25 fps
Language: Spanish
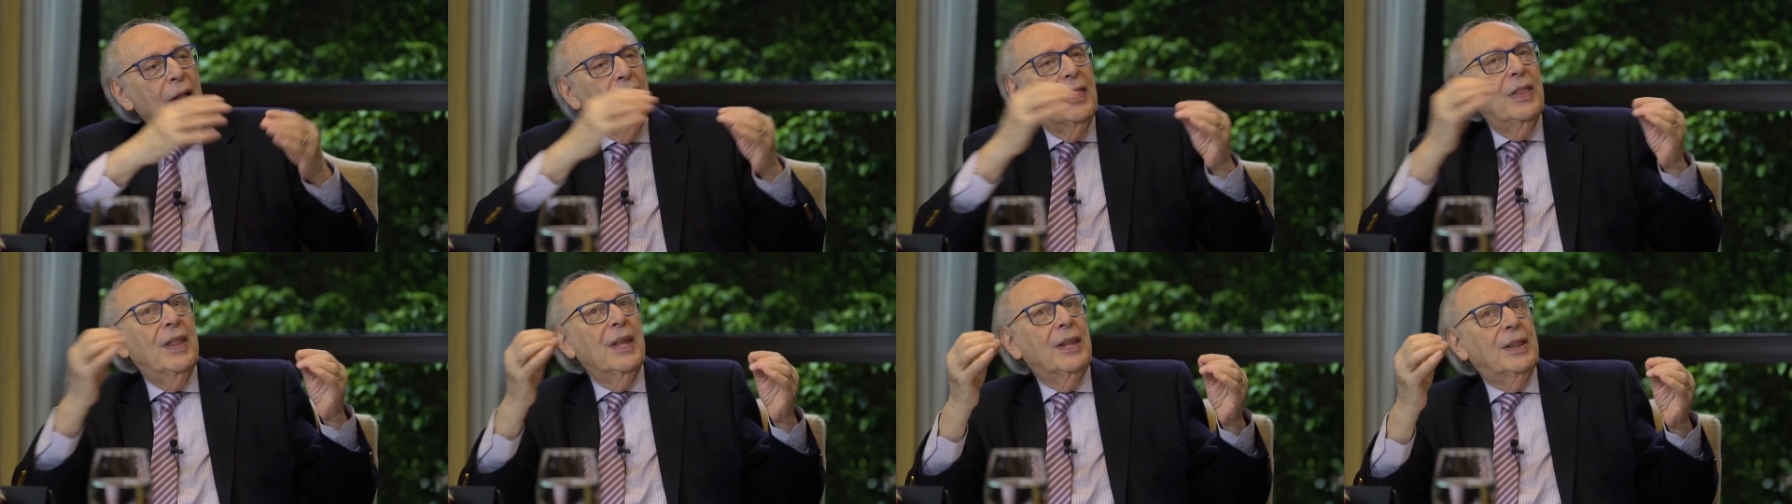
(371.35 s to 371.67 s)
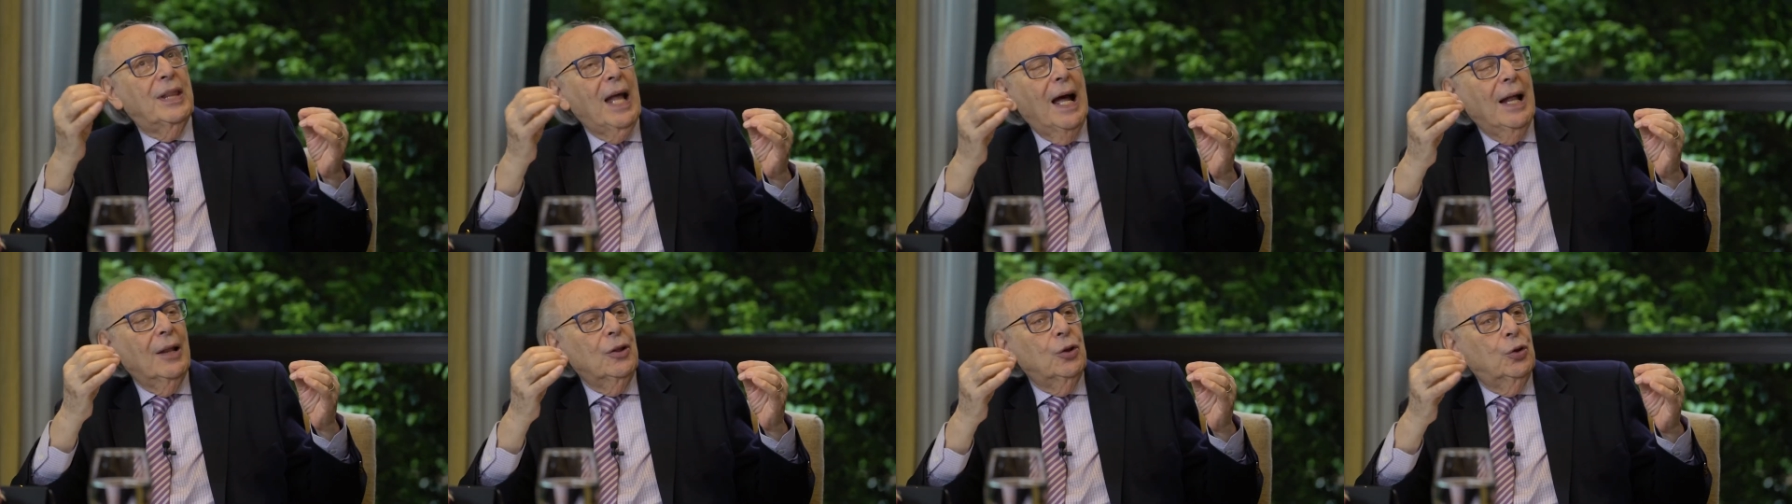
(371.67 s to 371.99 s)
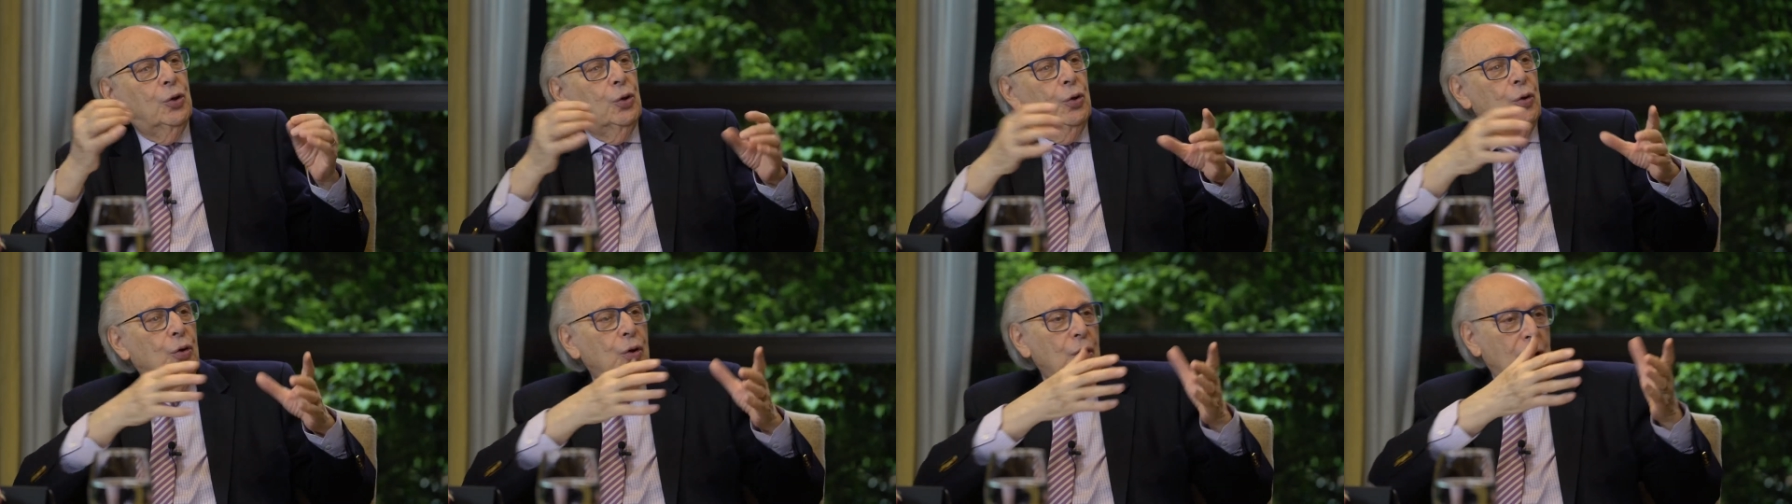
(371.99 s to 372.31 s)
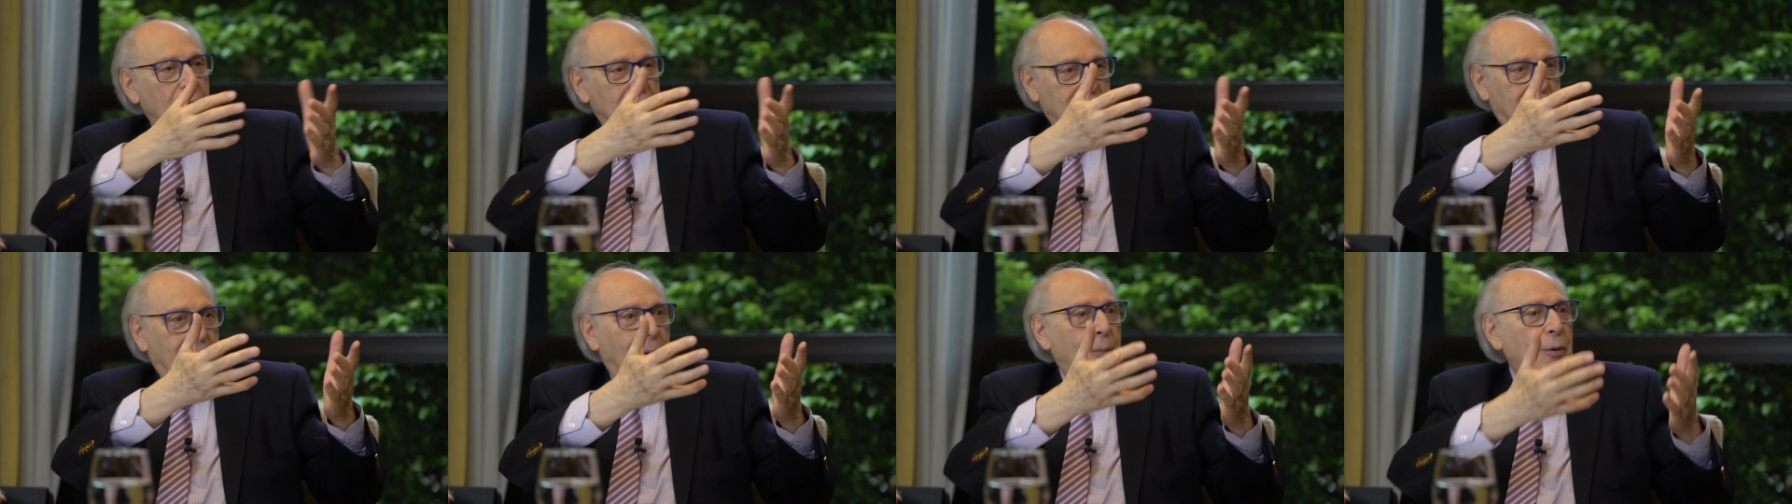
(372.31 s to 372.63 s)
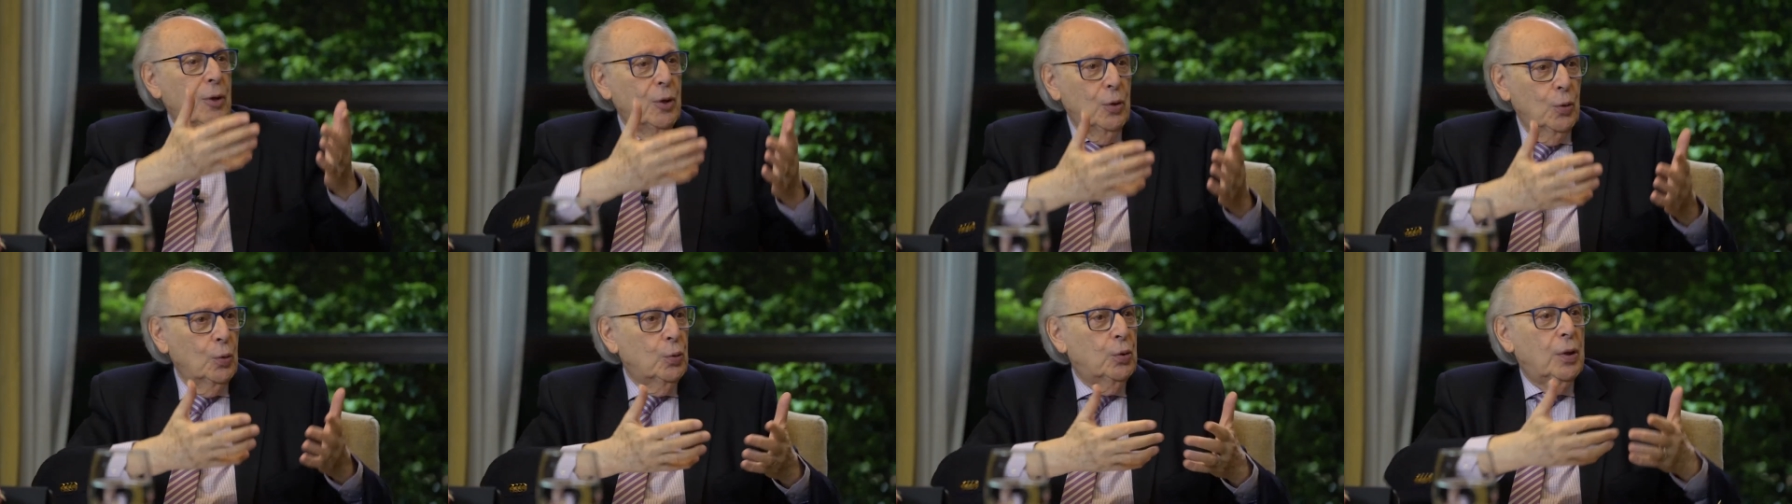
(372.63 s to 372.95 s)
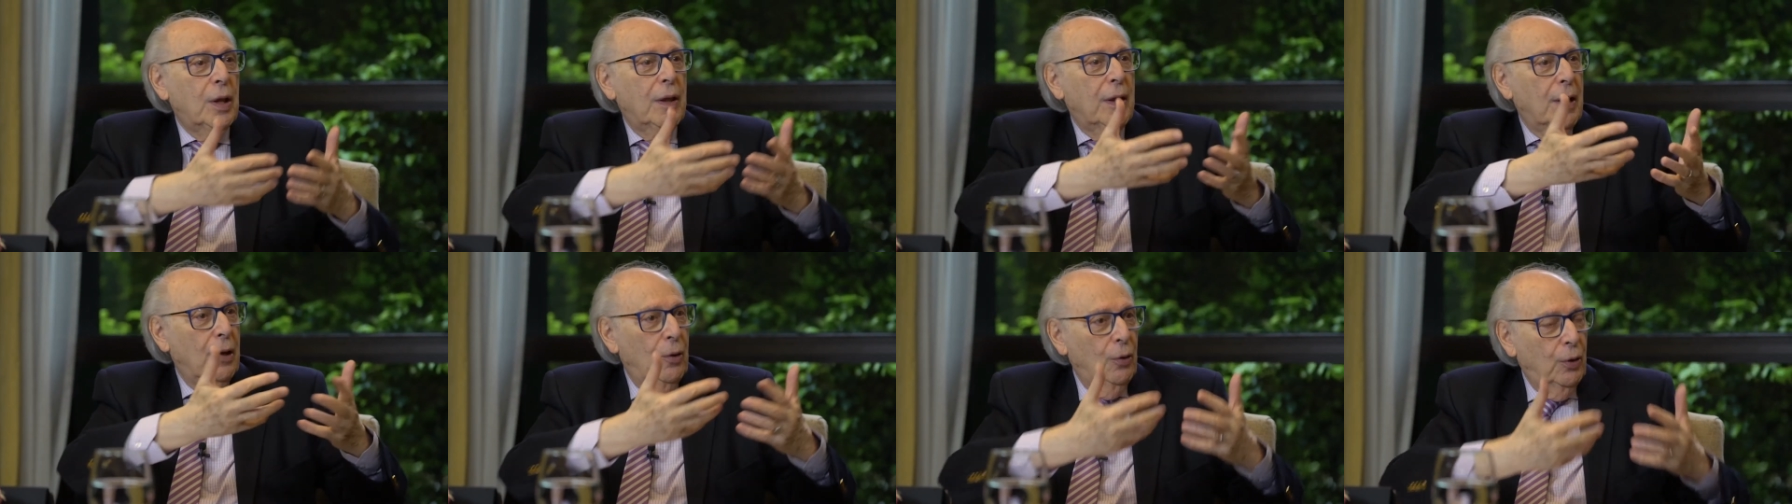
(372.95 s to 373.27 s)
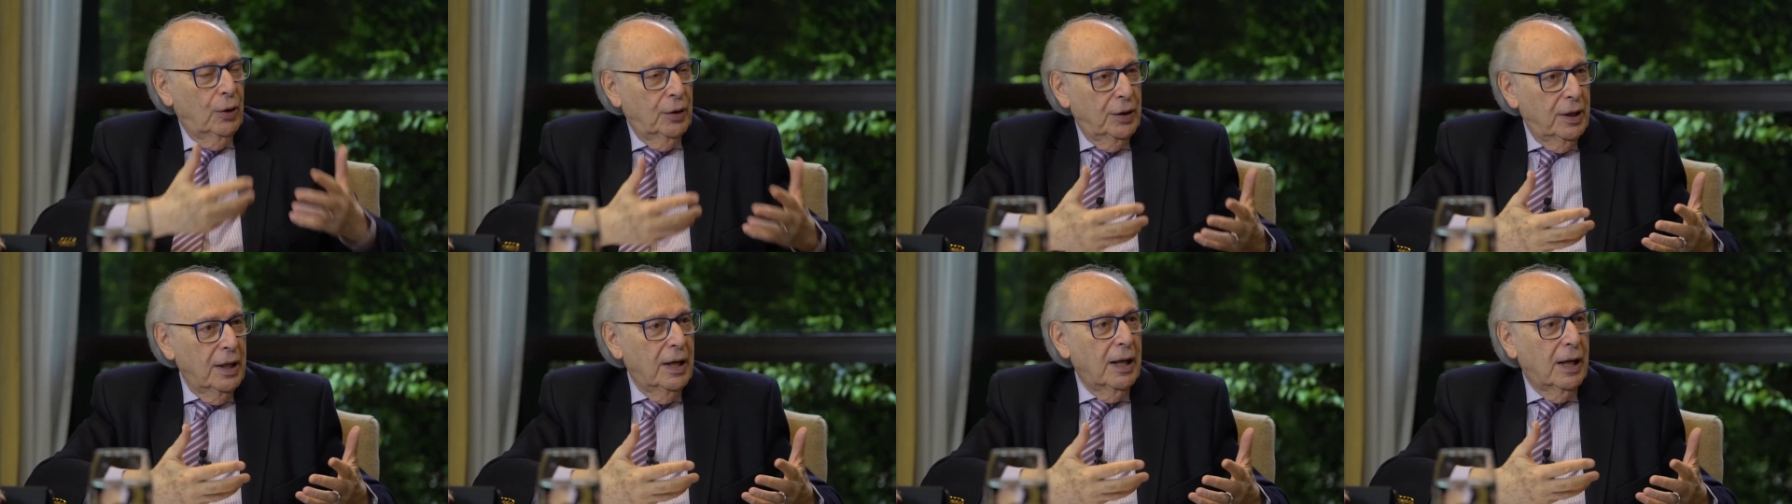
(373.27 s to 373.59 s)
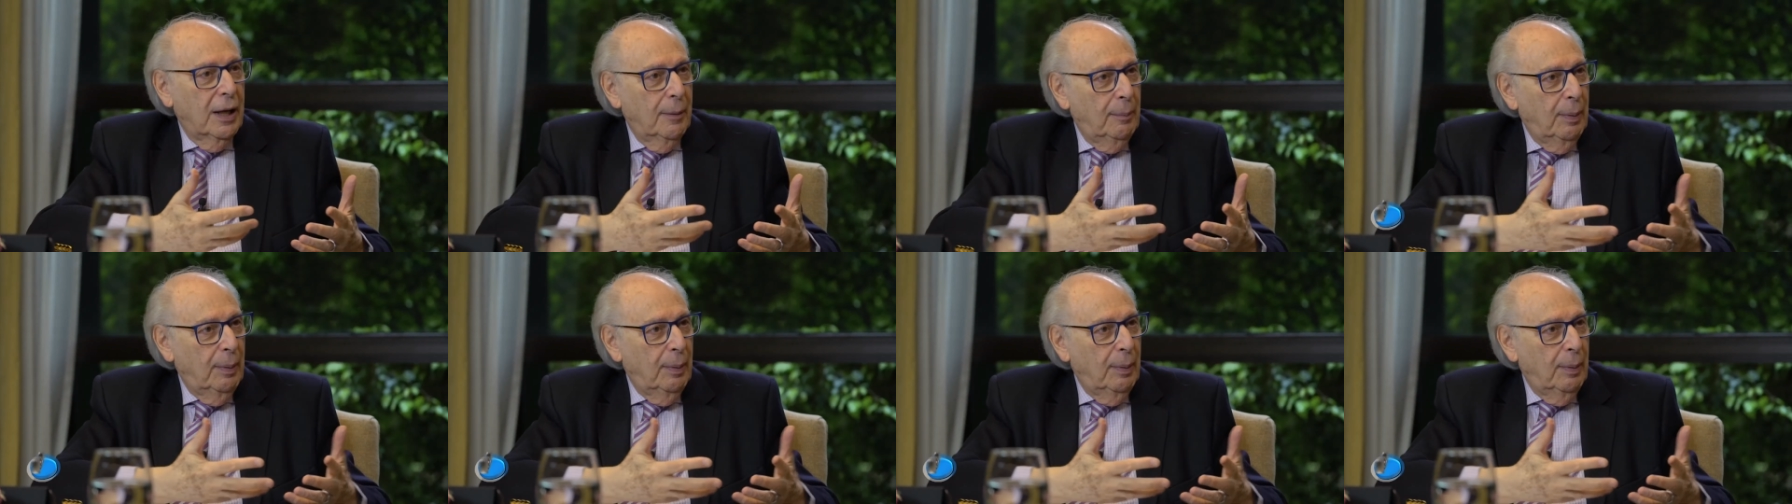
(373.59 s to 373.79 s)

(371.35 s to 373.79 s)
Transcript: de tanto, sabiendo ustedes lo que tienen que